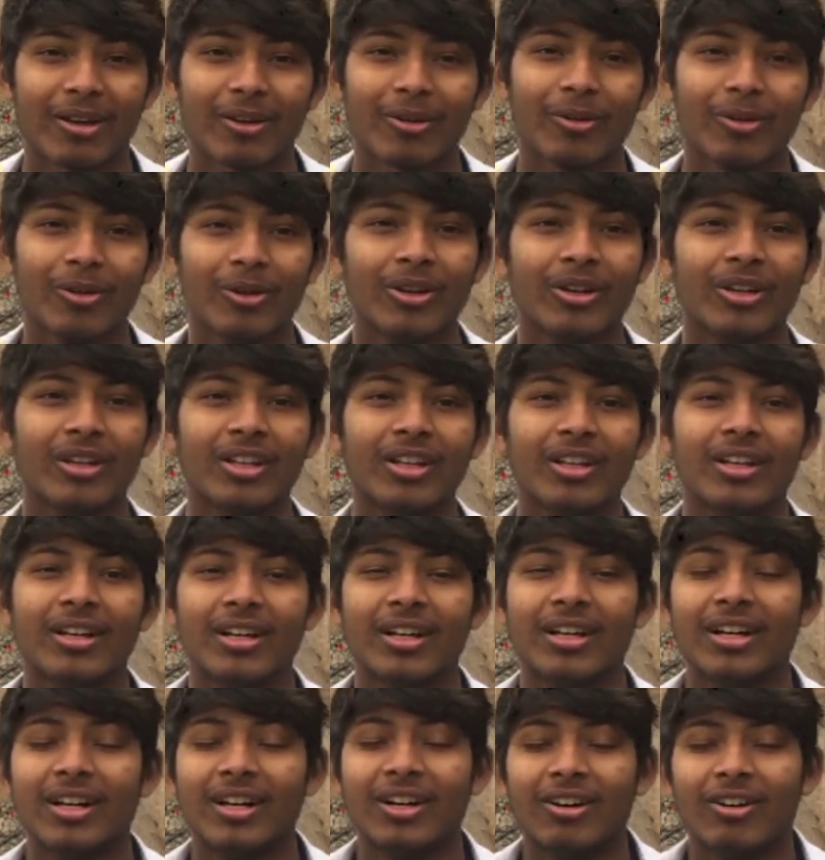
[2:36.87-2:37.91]

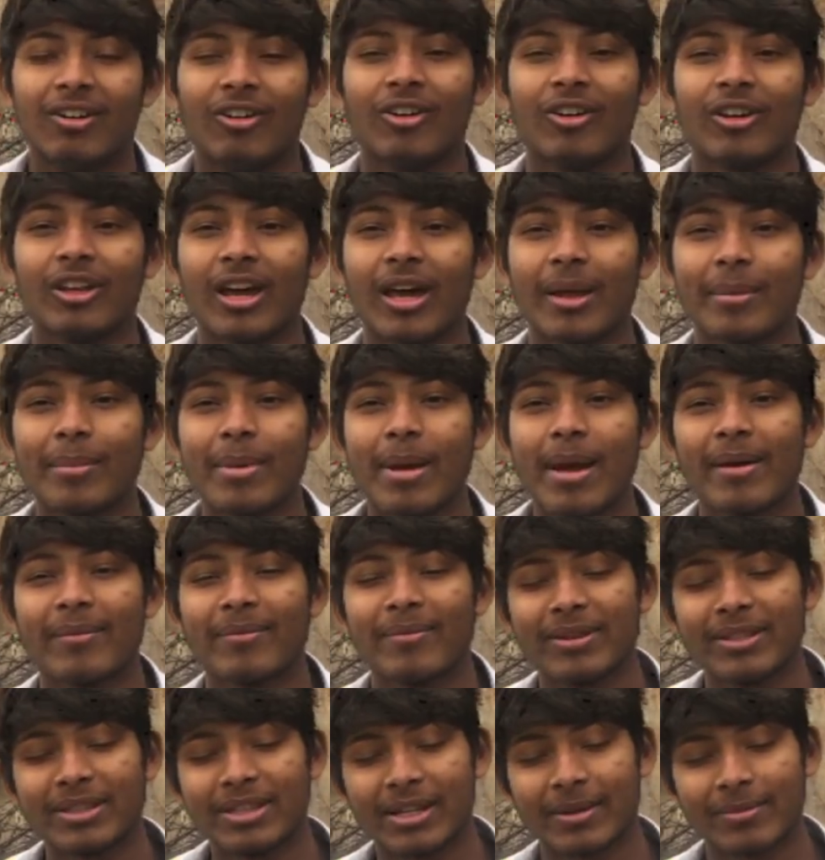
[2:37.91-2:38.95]
करो और यार मैं
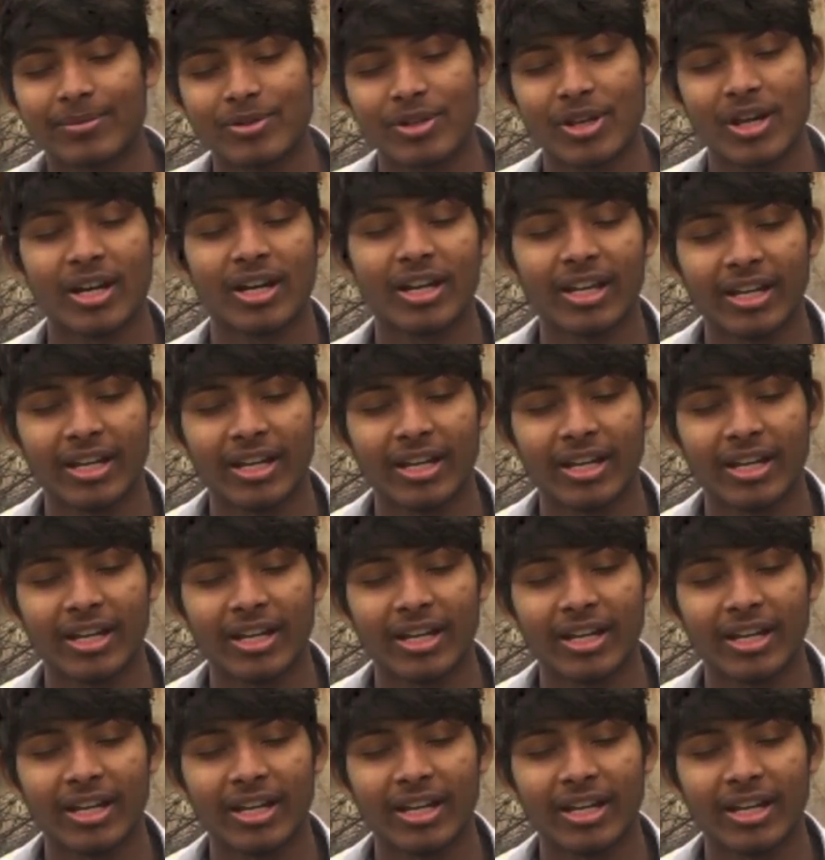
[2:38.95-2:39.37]
अपनी तरफ से यार